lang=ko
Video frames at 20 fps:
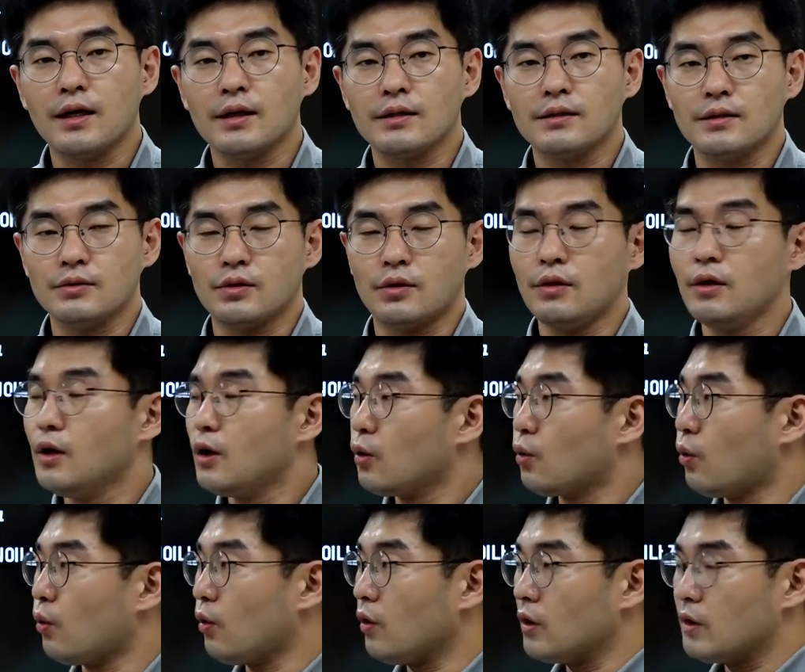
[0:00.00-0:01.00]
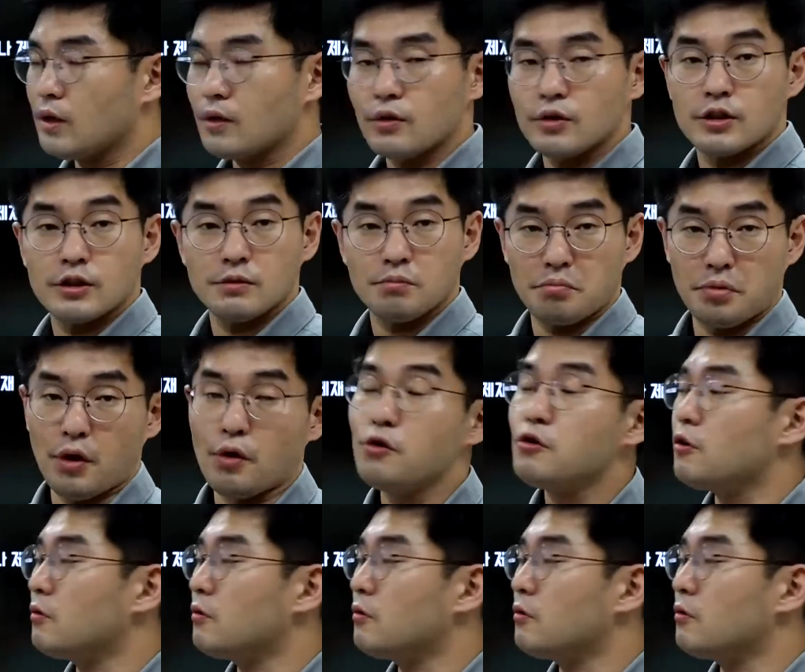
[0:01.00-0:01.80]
그래서 그거에 대해서 지금 배울